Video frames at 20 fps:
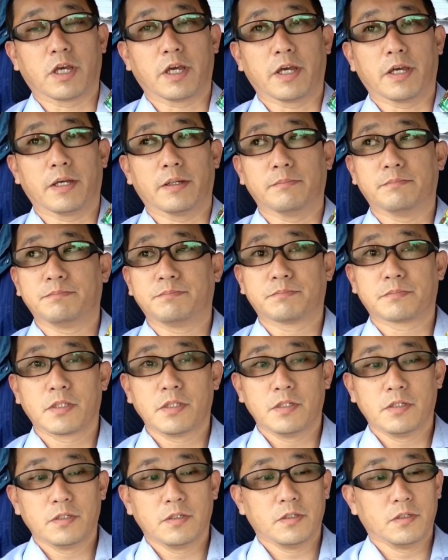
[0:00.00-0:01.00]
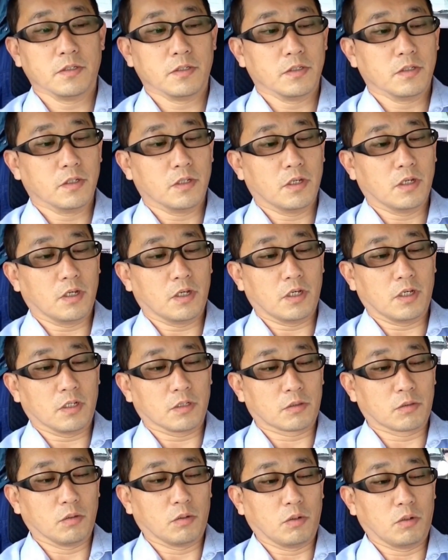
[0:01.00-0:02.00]

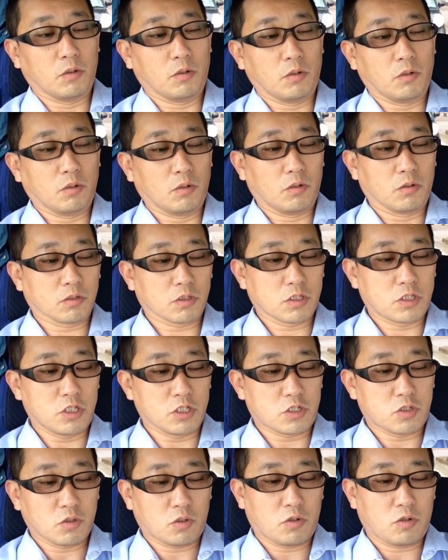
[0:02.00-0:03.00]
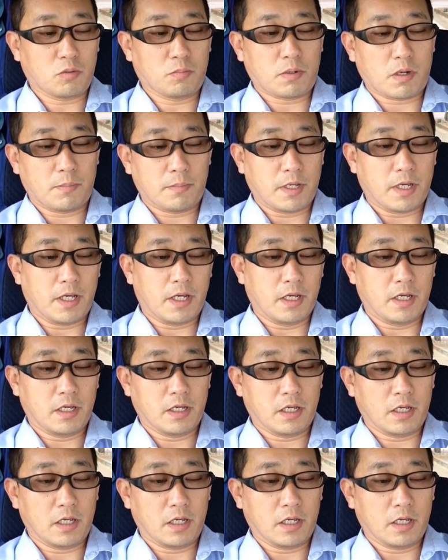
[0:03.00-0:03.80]
えっ、ー、と、希少豆、